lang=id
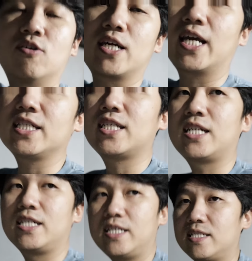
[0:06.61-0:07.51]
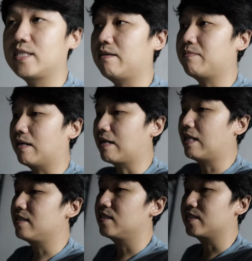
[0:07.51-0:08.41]
Oke guys, hari ini saya
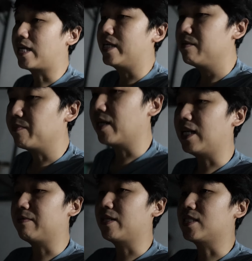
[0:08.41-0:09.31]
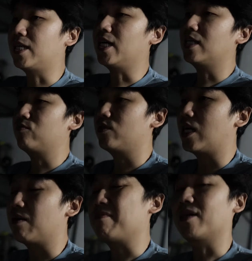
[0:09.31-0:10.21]
bakal nyeritain pengalaman saya kan
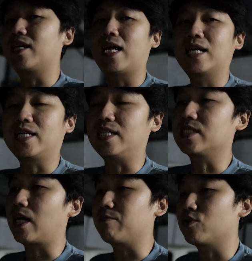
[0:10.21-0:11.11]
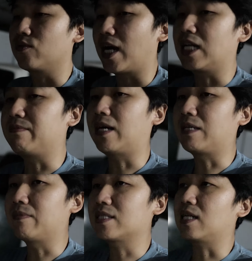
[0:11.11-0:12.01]
udah megang nih Samsung A55
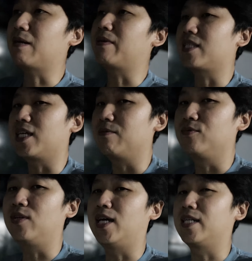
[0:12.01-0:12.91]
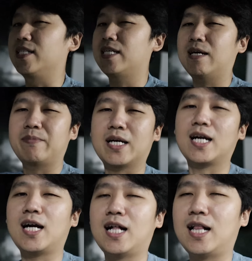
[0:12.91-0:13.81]
selama 3 bulan. Nah, saya
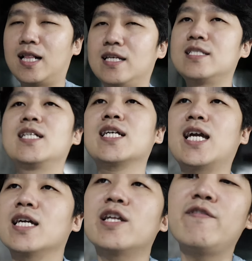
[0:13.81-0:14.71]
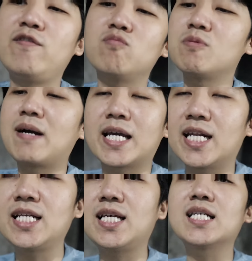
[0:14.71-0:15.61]
bakal istilahnya kayak nge-review
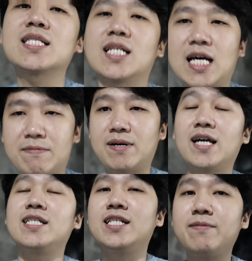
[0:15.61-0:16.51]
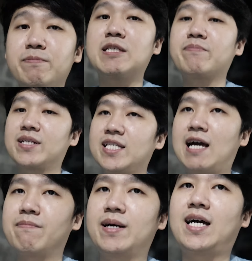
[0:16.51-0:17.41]
pemakaian aja selama ini seperti
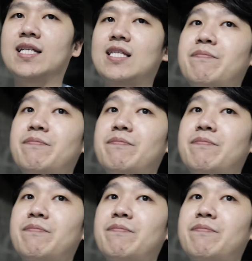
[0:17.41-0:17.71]
apa.